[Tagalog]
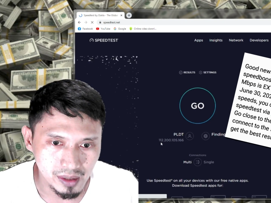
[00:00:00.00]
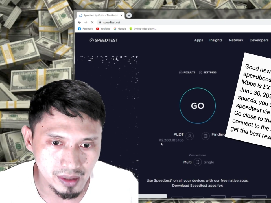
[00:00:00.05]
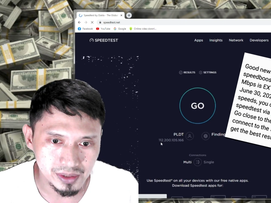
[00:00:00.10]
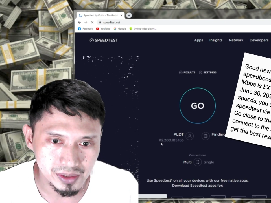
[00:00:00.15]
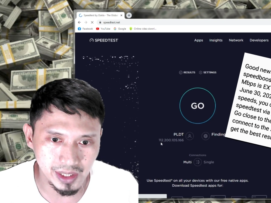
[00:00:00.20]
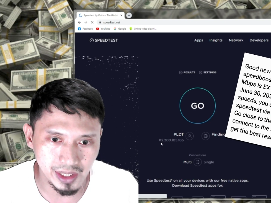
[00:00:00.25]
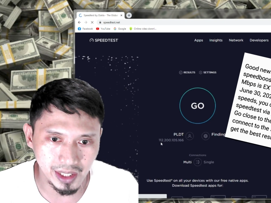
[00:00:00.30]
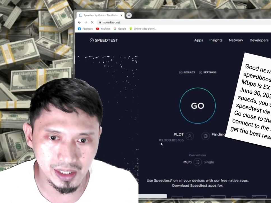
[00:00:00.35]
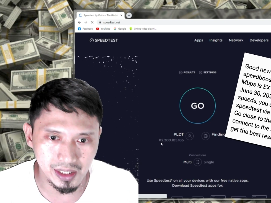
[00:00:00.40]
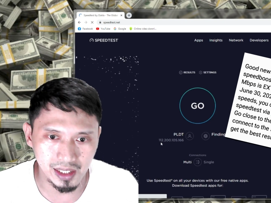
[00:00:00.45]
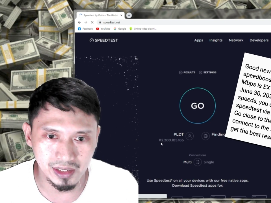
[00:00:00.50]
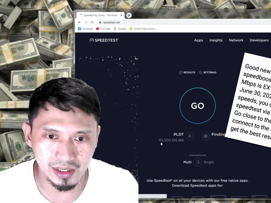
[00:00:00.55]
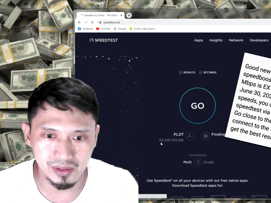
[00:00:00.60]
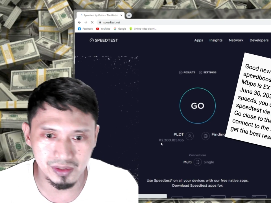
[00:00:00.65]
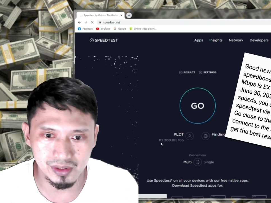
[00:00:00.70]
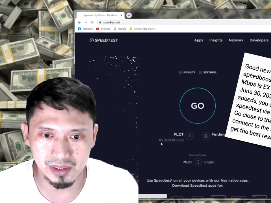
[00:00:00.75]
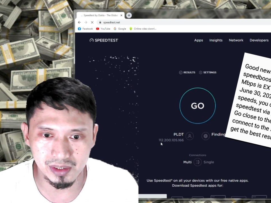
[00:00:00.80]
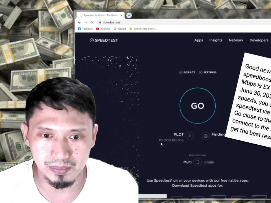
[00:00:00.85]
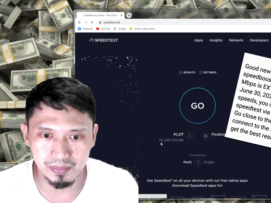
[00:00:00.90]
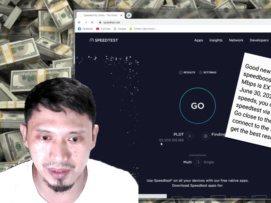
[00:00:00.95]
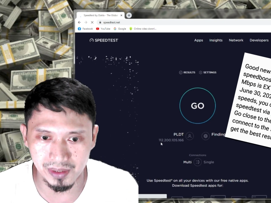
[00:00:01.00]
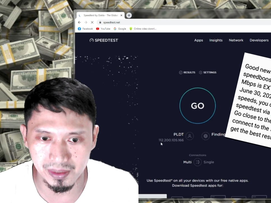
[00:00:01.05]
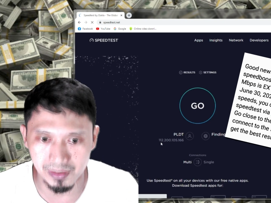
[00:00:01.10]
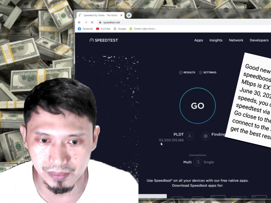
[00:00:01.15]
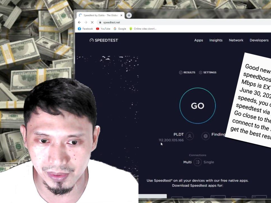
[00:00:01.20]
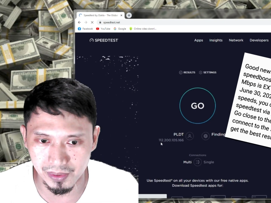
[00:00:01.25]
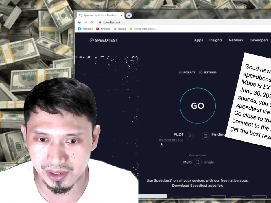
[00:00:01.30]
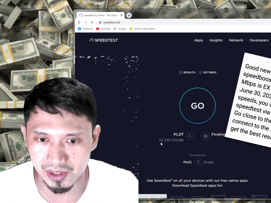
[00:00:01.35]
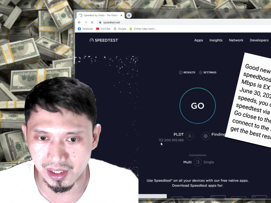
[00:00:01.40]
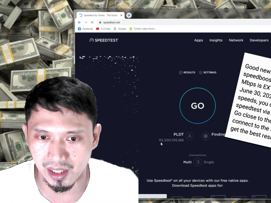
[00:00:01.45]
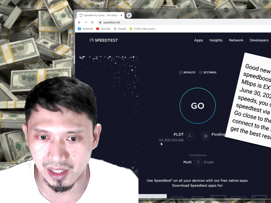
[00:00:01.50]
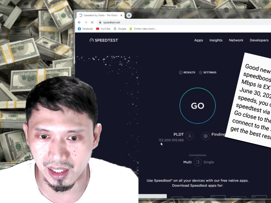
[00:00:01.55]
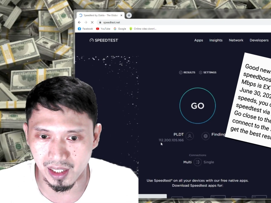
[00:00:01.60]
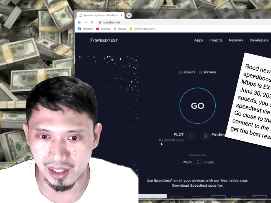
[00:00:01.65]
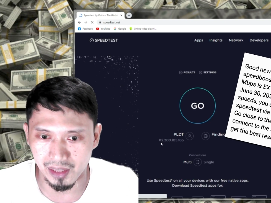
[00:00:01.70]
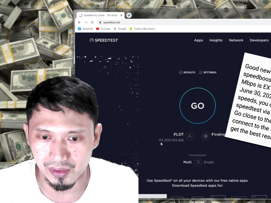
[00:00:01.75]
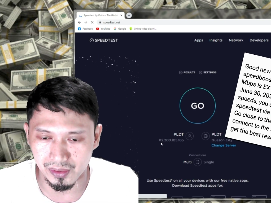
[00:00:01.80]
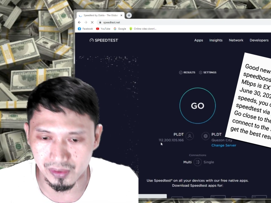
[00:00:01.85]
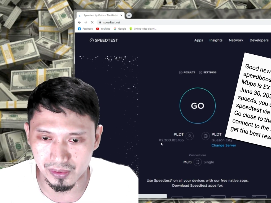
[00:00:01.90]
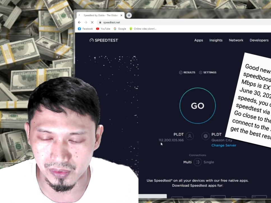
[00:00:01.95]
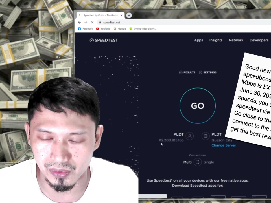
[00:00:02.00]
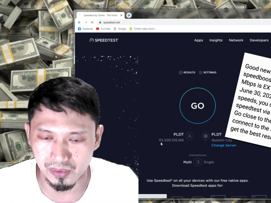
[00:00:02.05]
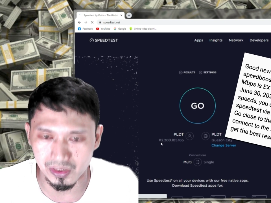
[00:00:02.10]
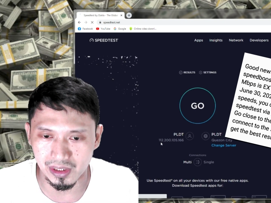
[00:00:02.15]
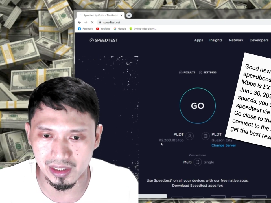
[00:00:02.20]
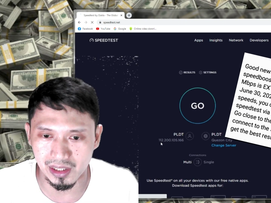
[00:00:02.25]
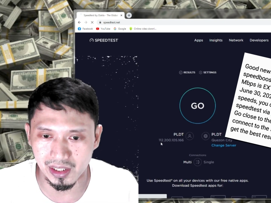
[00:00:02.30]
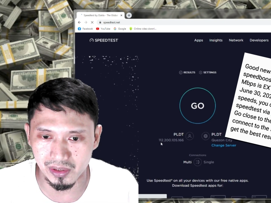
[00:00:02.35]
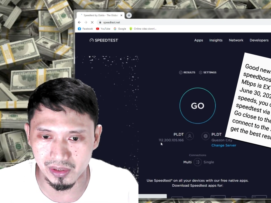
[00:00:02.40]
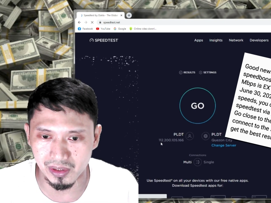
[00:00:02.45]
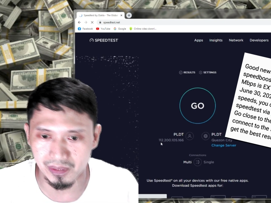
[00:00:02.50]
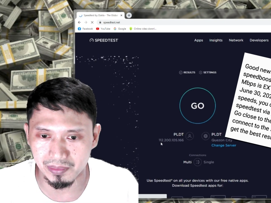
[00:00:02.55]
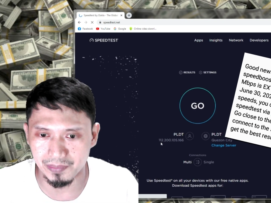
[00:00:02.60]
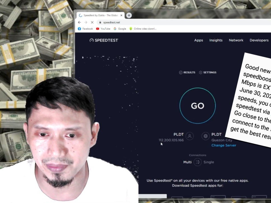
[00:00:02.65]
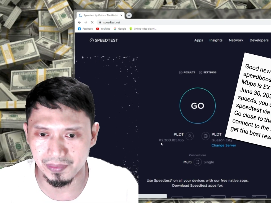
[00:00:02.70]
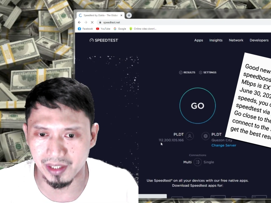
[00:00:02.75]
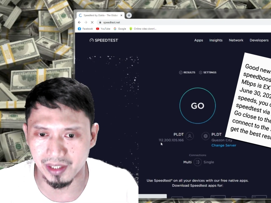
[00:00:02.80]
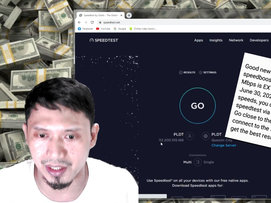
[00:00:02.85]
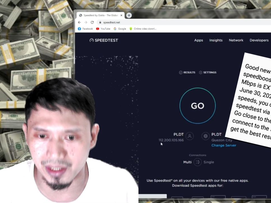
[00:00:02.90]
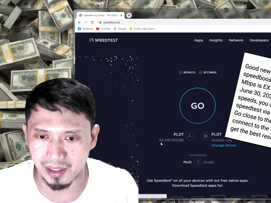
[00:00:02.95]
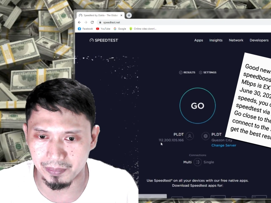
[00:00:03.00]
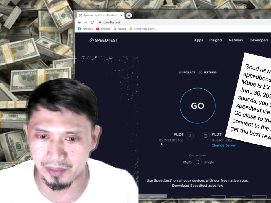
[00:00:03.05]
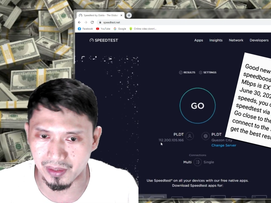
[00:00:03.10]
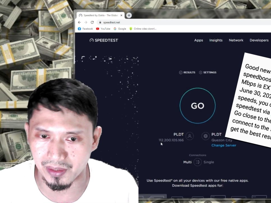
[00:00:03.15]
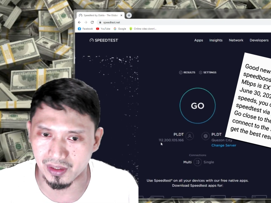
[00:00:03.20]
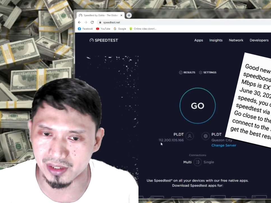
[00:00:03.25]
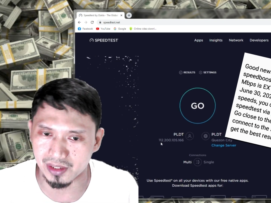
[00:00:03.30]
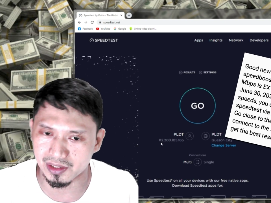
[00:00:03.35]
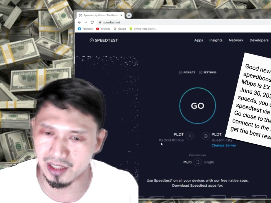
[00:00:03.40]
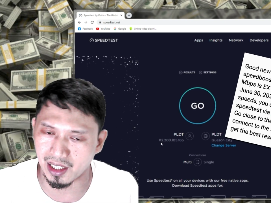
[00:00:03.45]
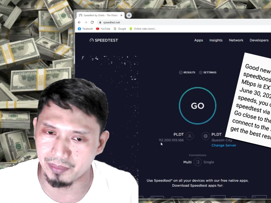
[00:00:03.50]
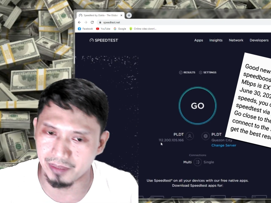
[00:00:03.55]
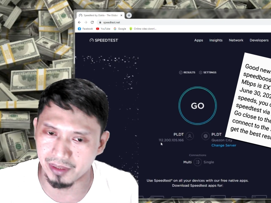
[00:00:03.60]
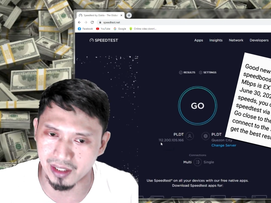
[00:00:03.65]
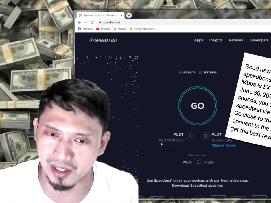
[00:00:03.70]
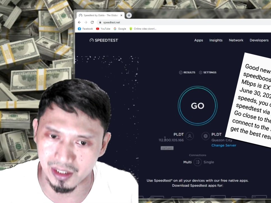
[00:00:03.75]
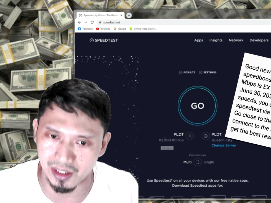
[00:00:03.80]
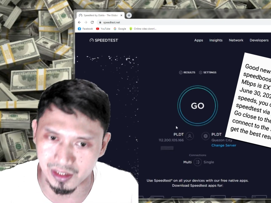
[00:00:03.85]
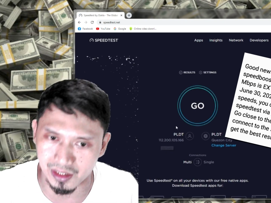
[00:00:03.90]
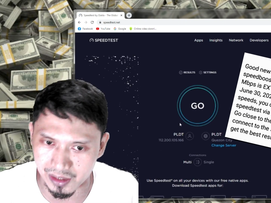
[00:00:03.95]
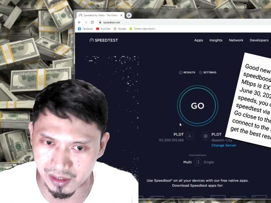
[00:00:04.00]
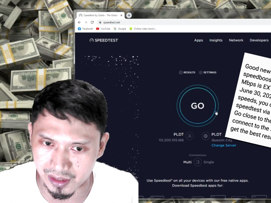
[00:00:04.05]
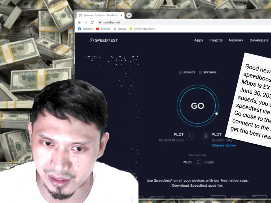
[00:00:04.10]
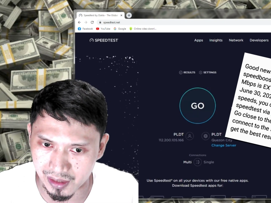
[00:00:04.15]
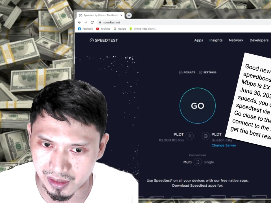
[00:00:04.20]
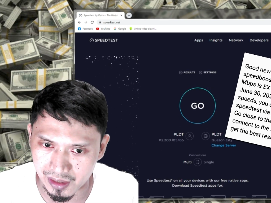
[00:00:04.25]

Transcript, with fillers: Check natin yung speed boost niya ngayon kung ilan yung ibibigay niya. Pero ang sabi niya is